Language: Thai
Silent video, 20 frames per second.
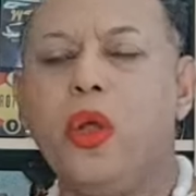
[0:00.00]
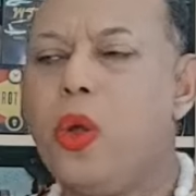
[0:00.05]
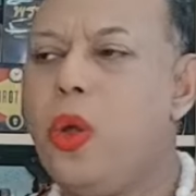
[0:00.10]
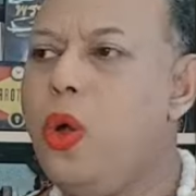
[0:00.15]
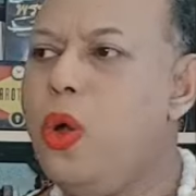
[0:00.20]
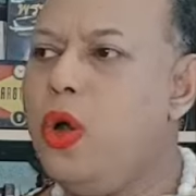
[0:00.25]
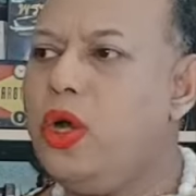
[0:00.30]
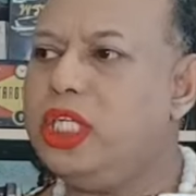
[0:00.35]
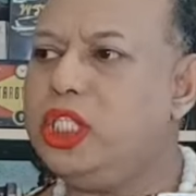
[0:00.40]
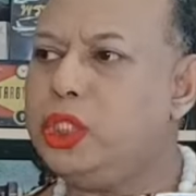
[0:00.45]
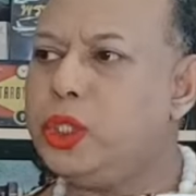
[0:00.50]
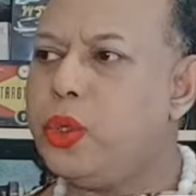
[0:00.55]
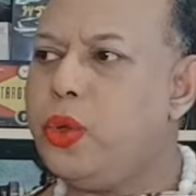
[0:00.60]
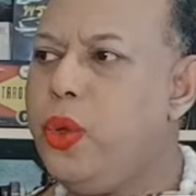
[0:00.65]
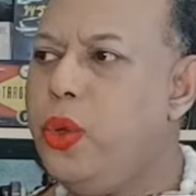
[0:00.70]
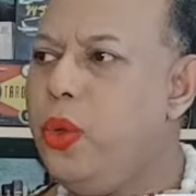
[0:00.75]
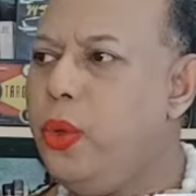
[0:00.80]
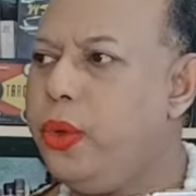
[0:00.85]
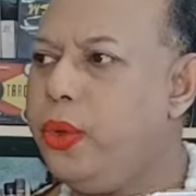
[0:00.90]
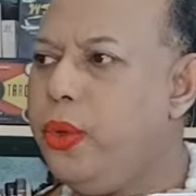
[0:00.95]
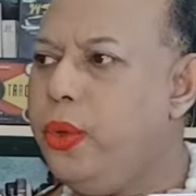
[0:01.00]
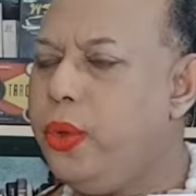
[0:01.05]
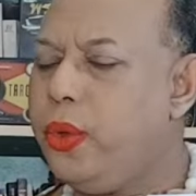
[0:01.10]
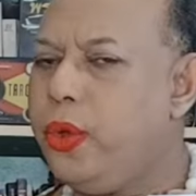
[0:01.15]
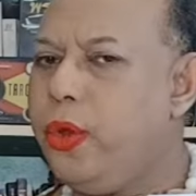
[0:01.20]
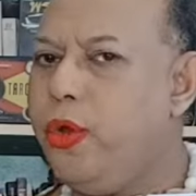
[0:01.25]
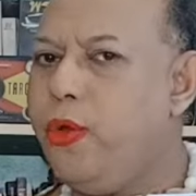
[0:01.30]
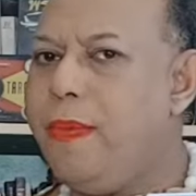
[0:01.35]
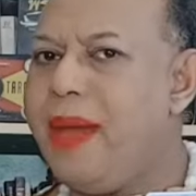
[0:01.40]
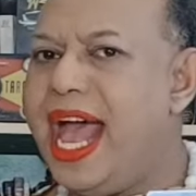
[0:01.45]
โค้ชครู
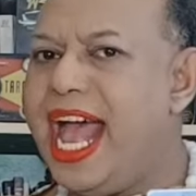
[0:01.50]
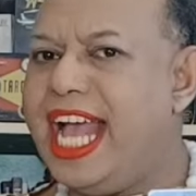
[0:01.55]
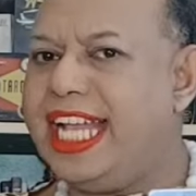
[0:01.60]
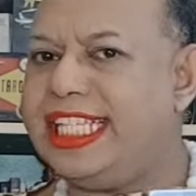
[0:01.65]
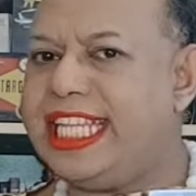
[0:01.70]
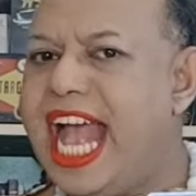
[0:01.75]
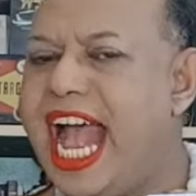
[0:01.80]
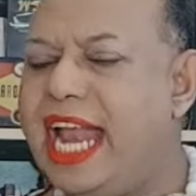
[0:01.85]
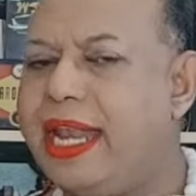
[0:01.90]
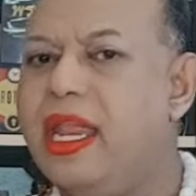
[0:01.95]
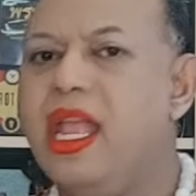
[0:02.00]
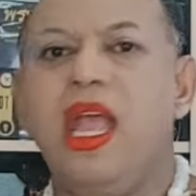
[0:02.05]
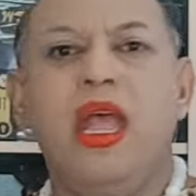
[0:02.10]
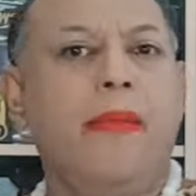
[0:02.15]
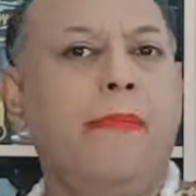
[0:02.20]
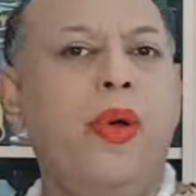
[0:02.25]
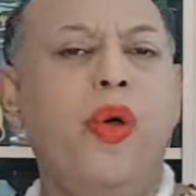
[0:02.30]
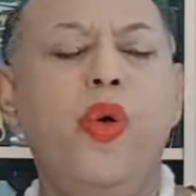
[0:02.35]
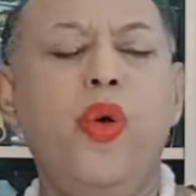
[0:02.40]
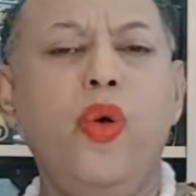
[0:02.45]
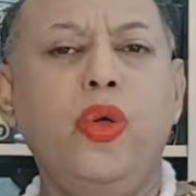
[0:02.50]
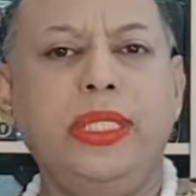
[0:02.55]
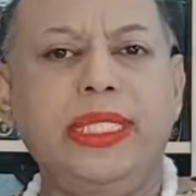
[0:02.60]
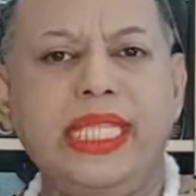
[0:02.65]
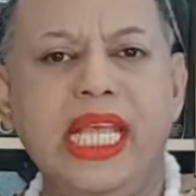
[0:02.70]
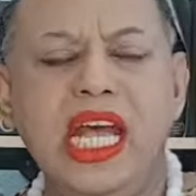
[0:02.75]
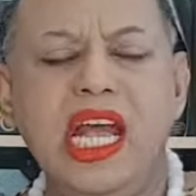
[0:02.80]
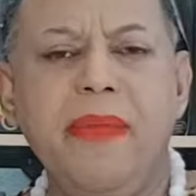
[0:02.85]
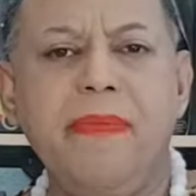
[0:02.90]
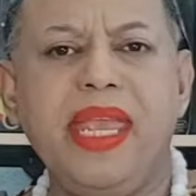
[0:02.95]
ครูบาอาจารย์ผู้
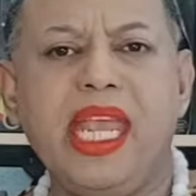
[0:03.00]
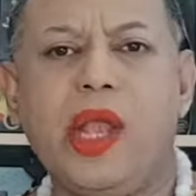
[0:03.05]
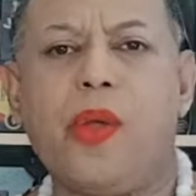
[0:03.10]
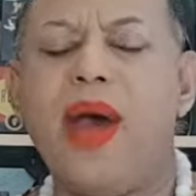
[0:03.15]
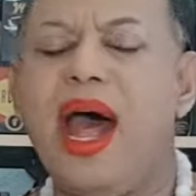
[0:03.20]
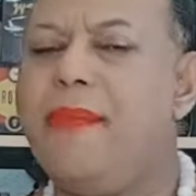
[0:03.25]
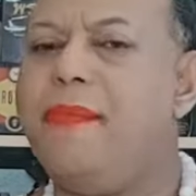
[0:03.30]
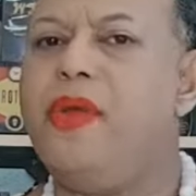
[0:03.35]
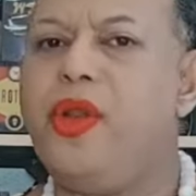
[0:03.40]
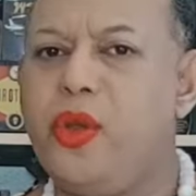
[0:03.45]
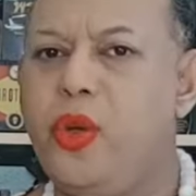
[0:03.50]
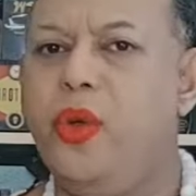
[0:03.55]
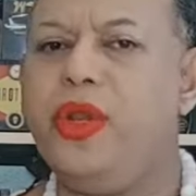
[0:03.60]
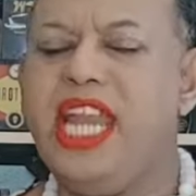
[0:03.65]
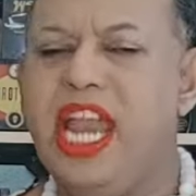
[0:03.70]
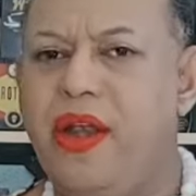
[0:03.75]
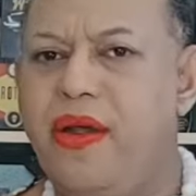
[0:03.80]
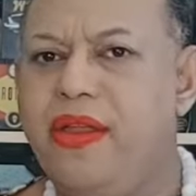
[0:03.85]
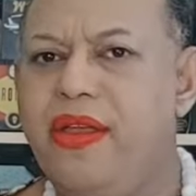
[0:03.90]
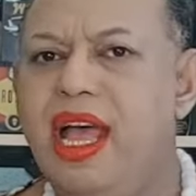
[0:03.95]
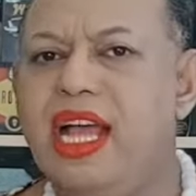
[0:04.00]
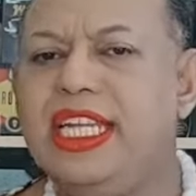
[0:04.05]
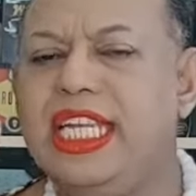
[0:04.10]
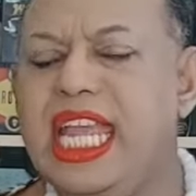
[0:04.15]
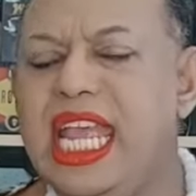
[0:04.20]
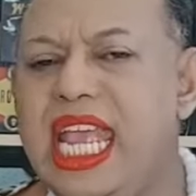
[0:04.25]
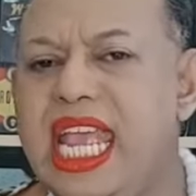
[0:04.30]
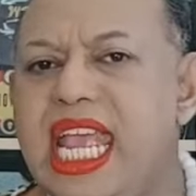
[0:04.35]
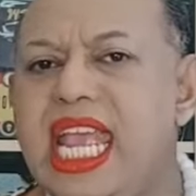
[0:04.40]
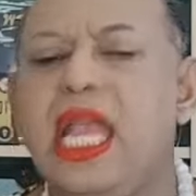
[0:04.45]
ซึ่งมีความรู้ในเรื่อง
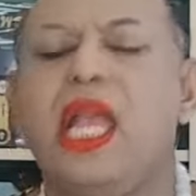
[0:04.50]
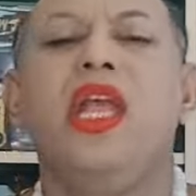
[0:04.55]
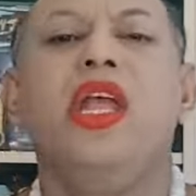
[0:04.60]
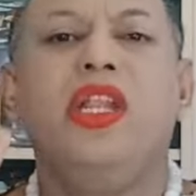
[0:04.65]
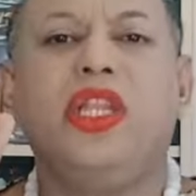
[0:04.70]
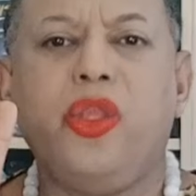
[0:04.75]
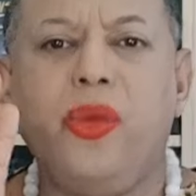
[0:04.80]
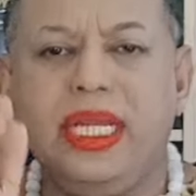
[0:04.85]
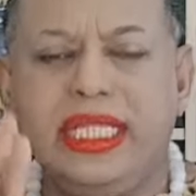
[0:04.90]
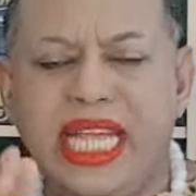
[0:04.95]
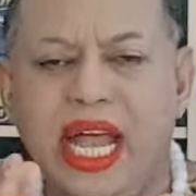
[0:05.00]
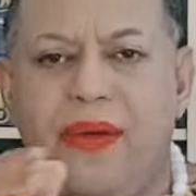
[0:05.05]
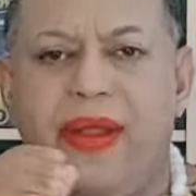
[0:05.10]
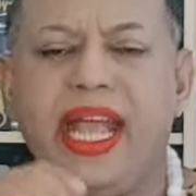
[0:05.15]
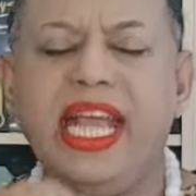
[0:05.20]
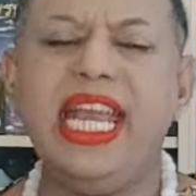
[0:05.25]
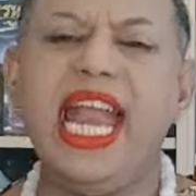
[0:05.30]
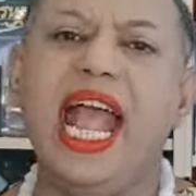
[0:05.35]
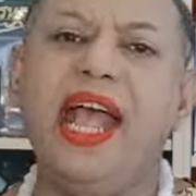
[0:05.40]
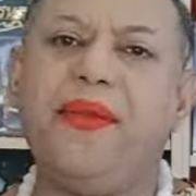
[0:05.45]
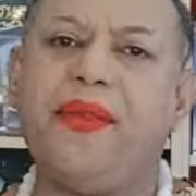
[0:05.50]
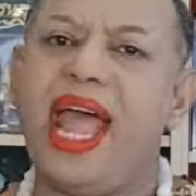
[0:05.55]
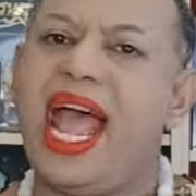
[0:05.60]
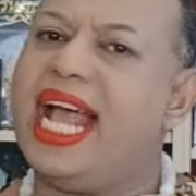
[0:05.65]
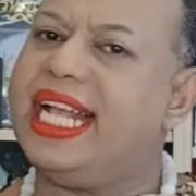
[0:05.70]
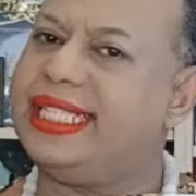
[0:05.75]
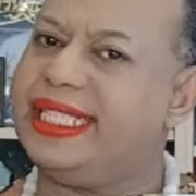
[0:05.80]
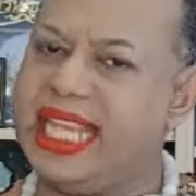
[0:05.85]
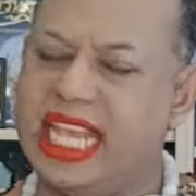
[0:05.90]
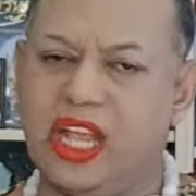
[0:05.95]
ที่ตัวชาวลัคนารา
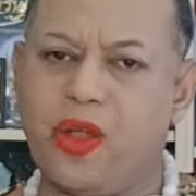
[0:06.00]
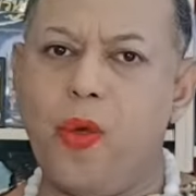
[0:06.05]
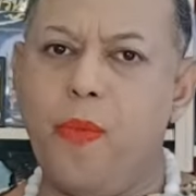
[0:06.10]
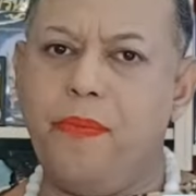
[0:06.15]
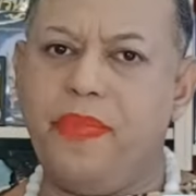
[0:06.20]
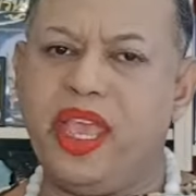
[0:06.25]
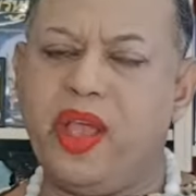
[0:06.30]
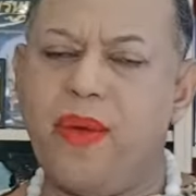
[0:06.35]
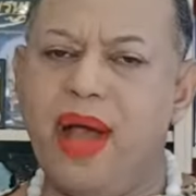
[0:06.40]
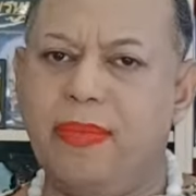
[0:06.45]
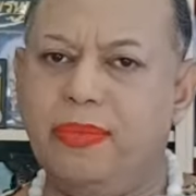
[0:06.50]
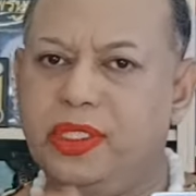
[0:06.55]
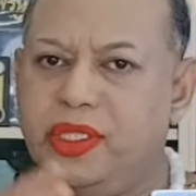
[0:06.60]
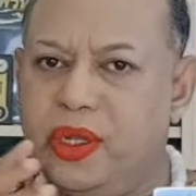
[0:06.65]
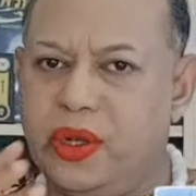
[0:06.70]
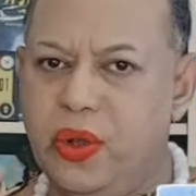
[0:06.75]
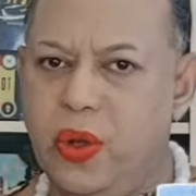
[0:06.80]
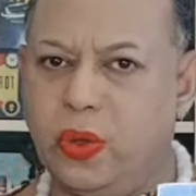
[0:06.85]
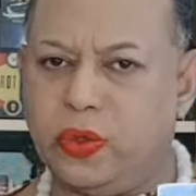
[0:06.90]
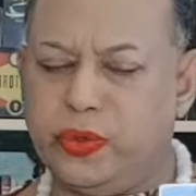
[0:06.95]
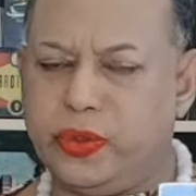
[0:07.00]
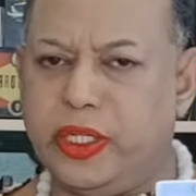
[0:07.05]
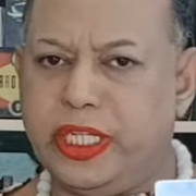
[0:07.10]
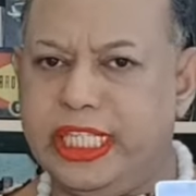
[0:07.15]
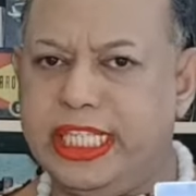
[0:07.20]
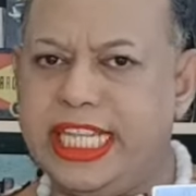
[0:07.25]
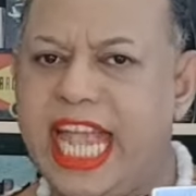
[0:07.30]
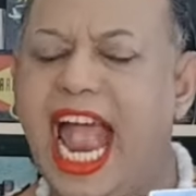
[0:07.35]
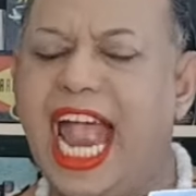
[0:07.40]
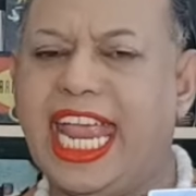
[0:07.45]
ศีกุมมีความสนอกสน
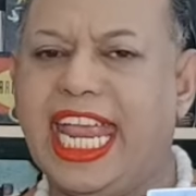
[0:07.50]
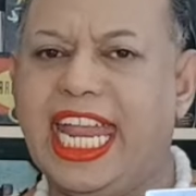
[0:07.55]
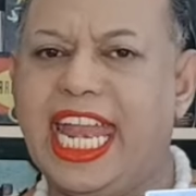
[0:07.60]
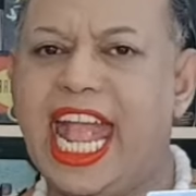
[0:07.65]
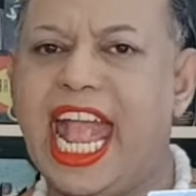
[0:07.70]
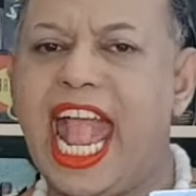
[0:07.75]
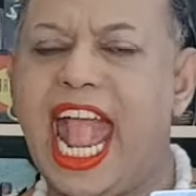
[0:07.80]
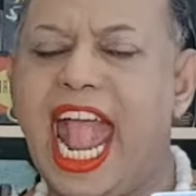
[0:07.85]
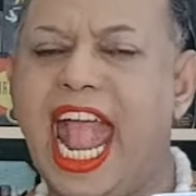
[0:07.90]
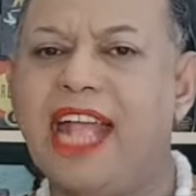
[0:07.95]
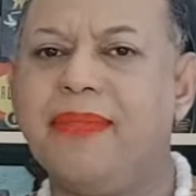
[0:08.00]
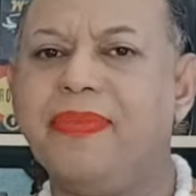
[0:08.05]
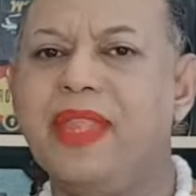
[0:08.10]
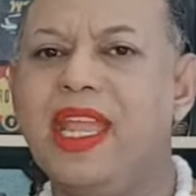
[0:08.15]
ใจนะฮะ